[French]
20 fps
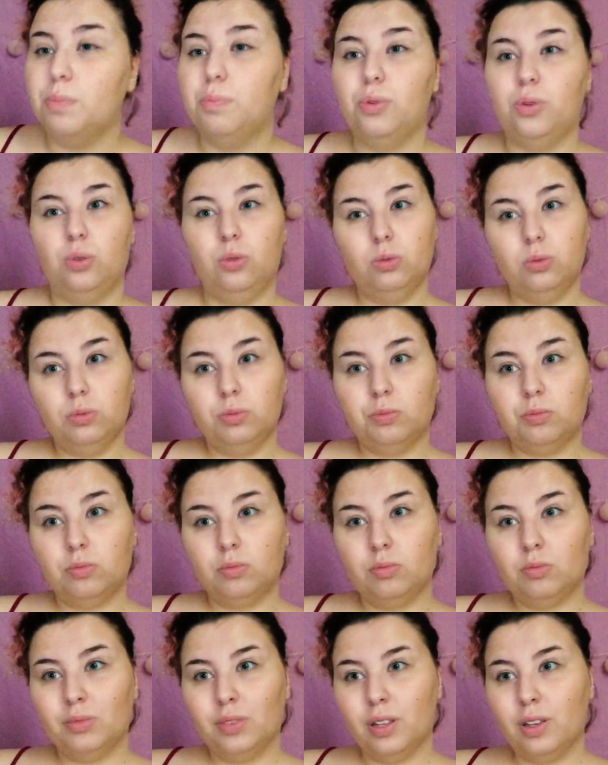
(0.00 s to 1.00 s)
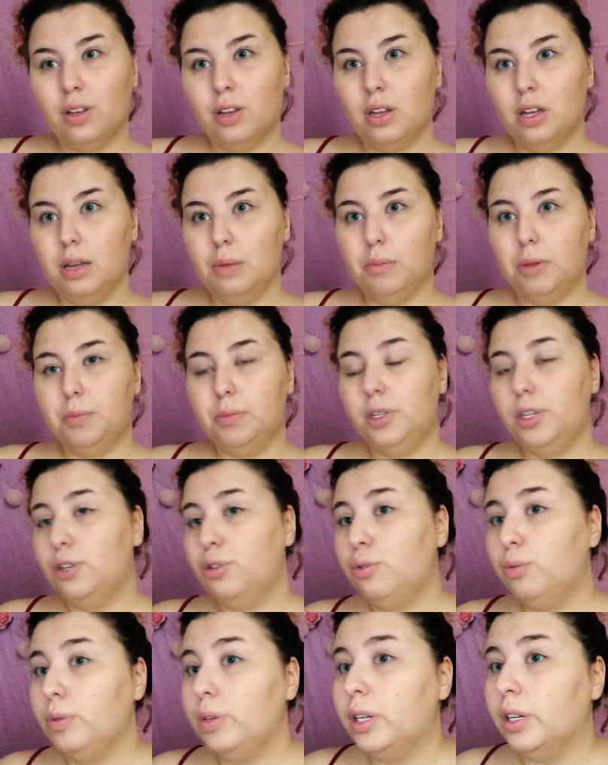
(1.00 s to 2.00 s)
Même si je suis encore une fois
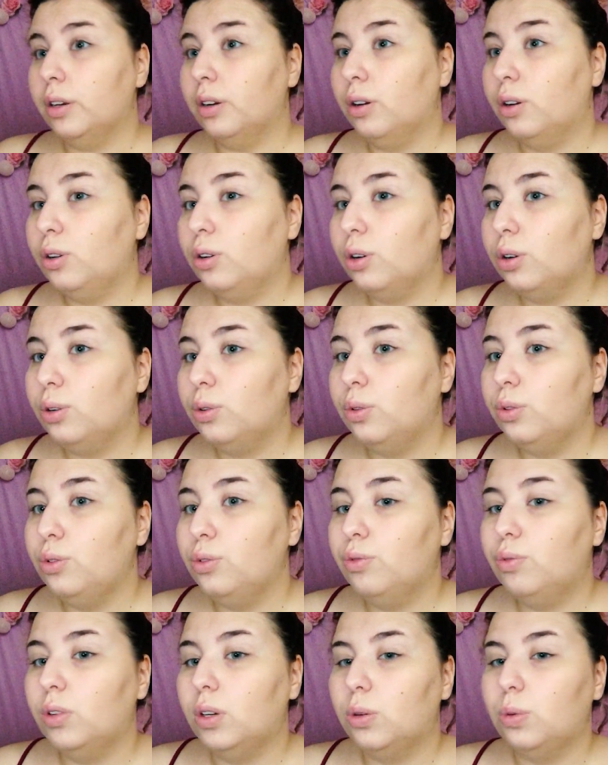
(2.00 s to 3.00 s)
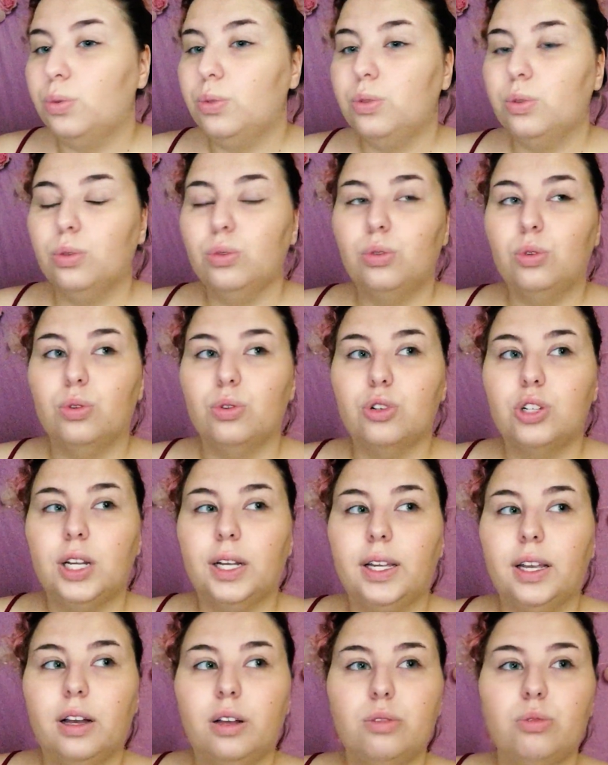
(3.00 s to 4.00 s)
consciente que chacun a son avis, tout ça, mais
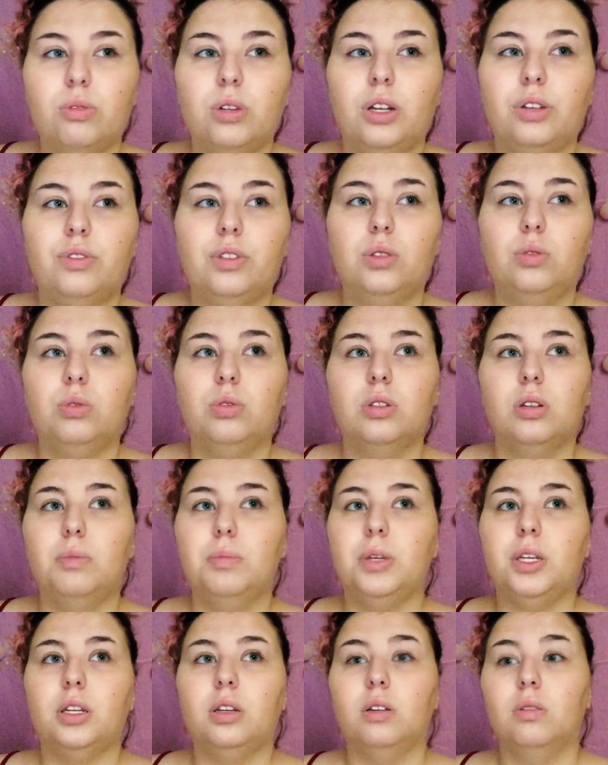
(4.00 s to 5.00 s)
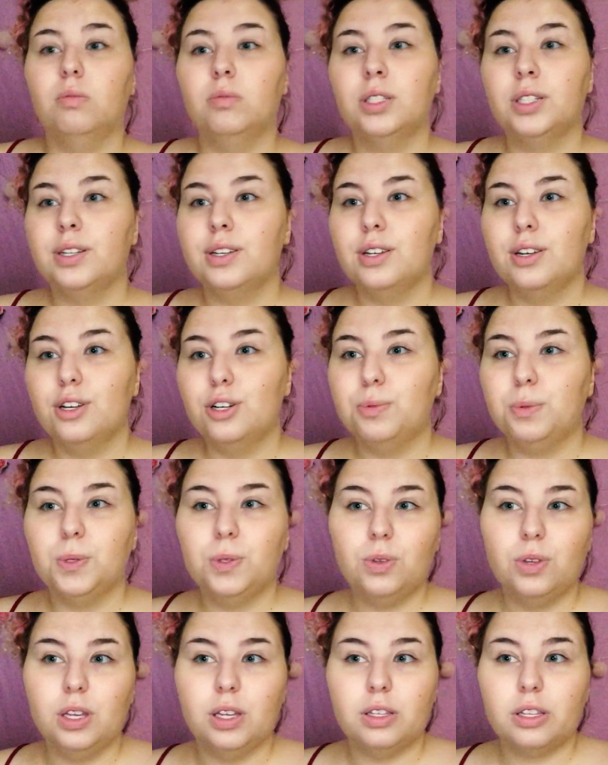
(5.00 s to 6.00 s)
je pense qu'il y a certains sujets comme
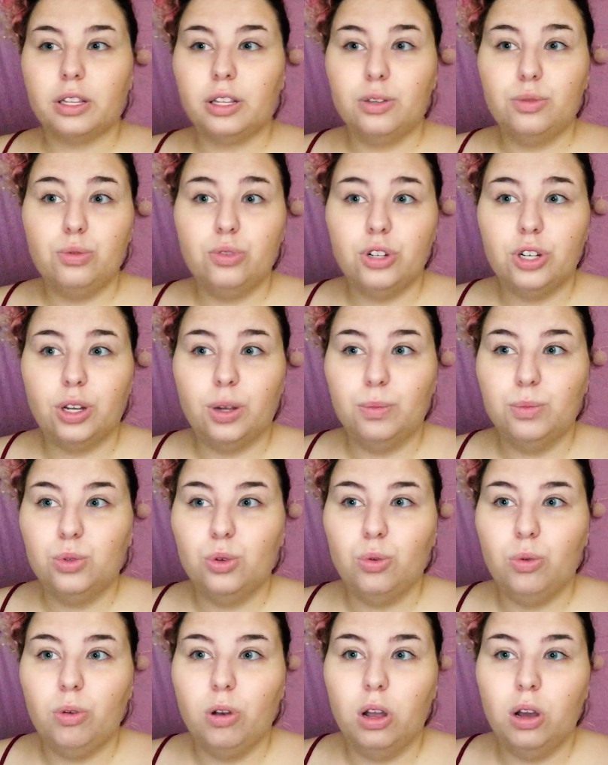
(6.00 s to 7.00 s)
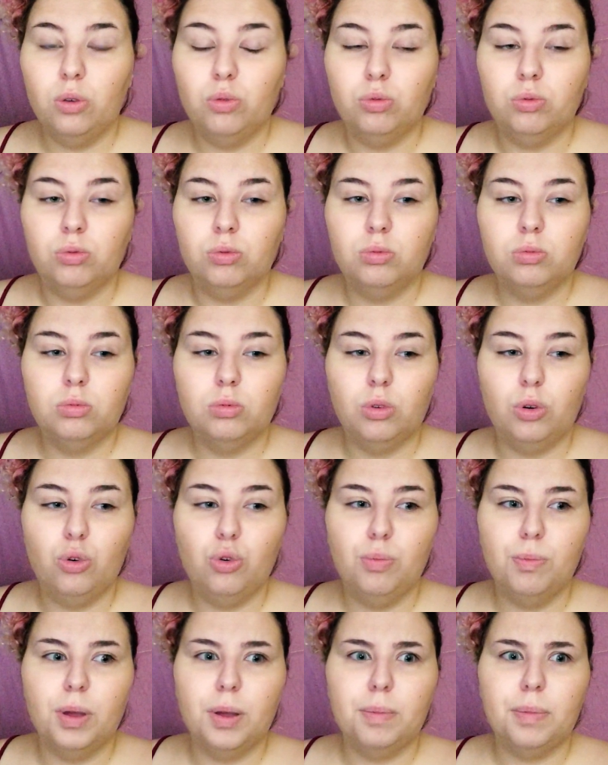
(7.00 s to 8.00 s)
celui-là où l'humain, bah, il devrait pas se poser
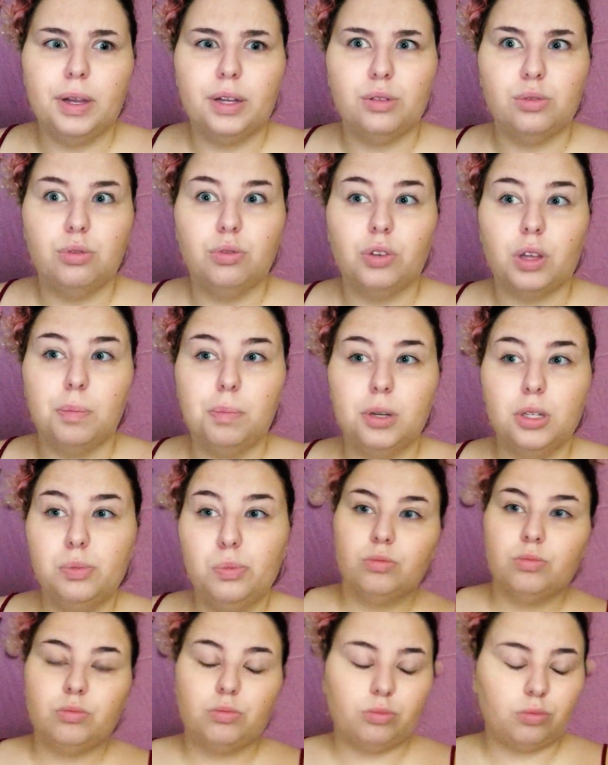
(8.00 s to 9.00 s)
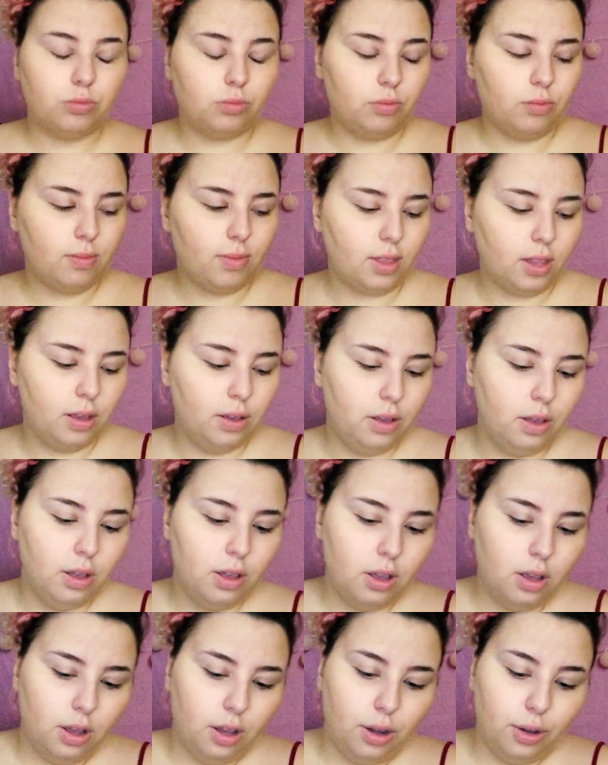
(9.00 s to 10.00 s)
10 milliards de questions. En tout cas, j'espère euh,
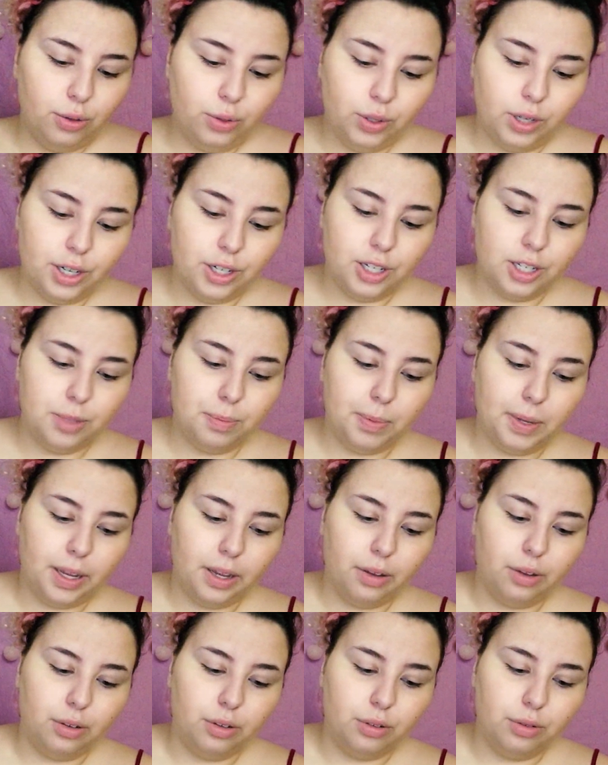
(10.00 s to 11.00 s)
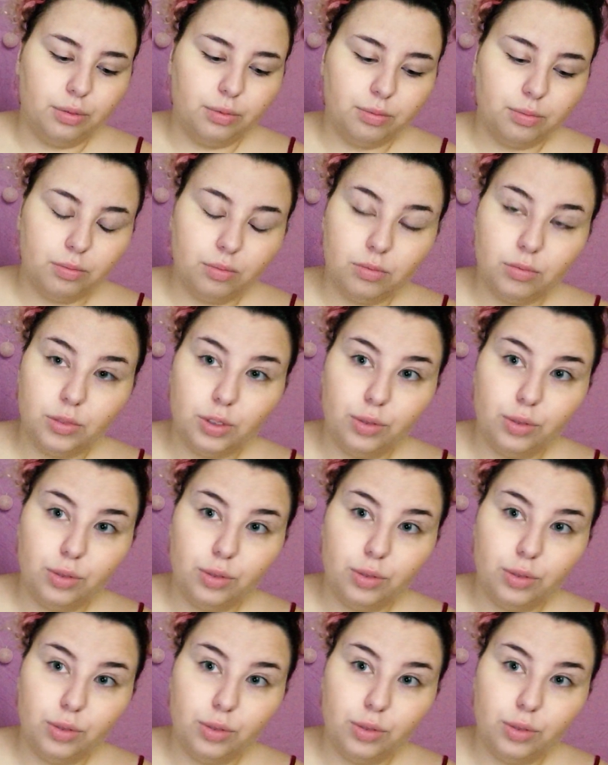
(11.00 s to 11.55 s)
vous retrouver très bientôt.